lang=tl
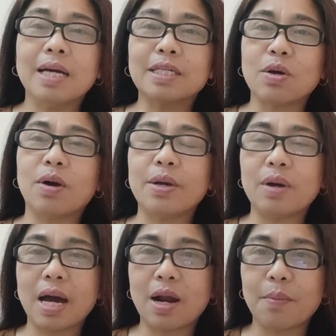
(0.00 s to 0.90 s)
So
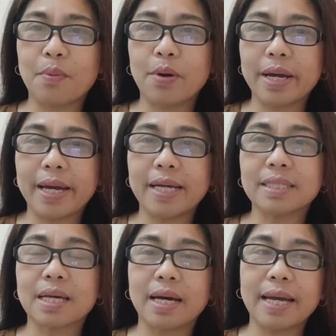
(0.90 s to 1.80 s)
ngayong araw po
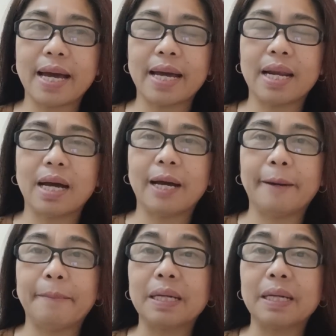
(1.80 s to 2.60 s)
is ayan uh,